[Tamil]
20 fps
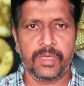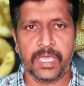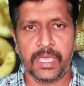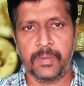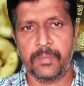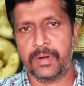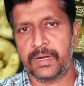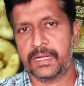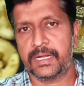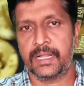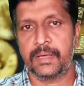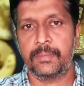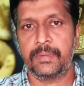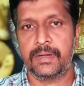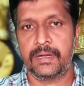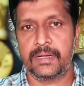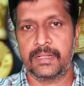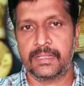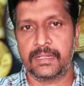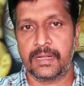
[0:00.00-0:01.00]
முக்கியமான
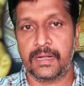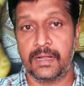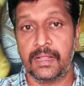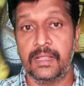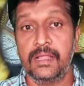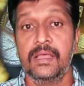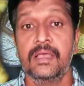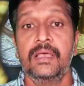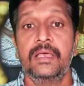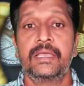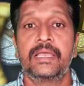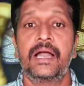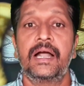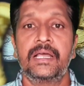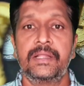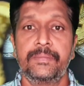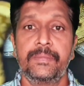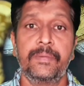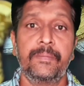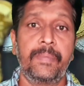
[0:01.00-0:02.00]
நபர்ன்றதுனால
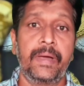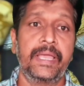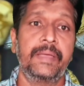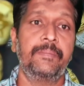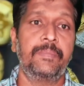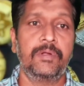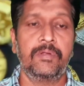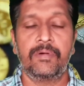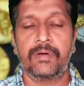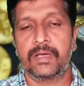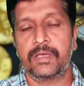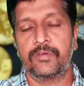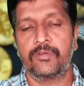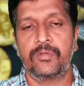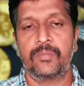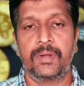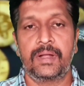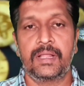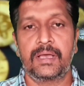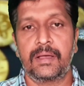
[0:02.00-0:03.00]
யாருமே பயப்படுவாங்க
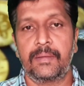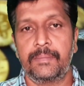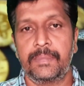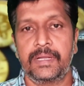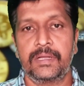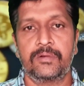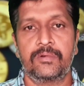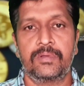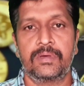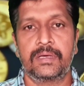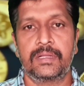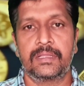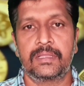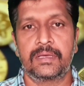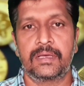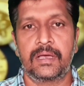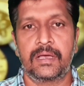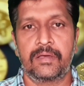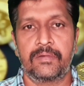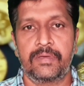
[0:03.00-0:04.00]
இவர் மேலே கம்ப்ளைண்ட்
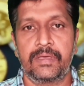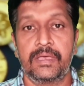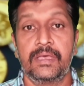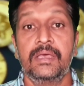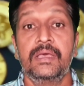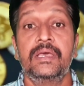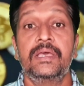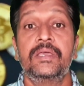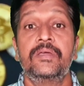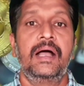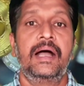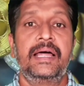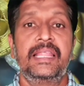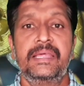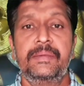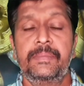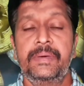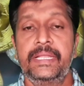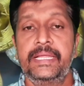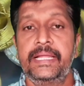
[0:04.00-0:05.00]
கொடுக்கறதுக்காகவே
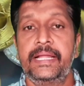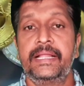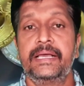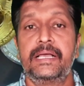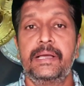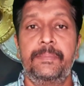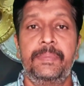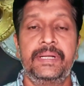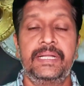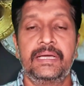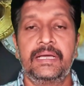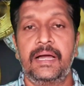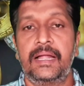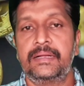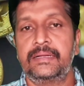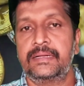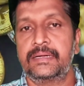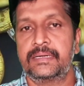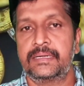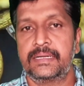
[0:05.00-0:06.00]
அதே மாதிரி எடுக்கப்பட்ட
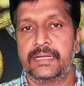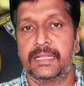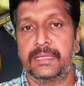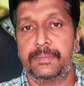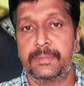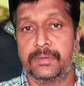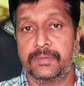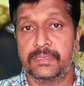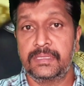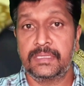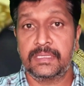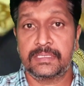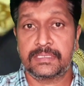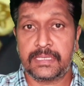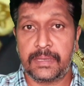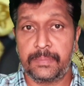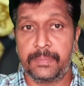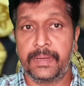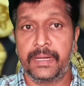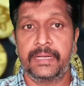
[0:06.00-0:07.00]
கான்ட்ராக்டர் எல்லாமே வந்து
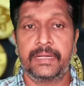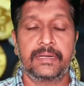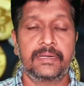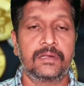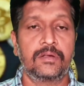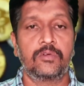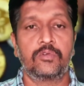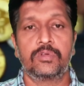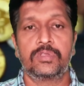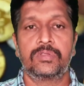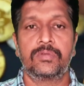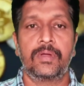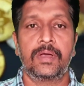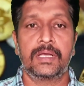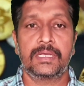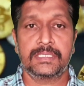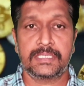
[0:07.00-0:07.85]
சப் கான்ட்ராக்டர் கொடுத்துருவாங்க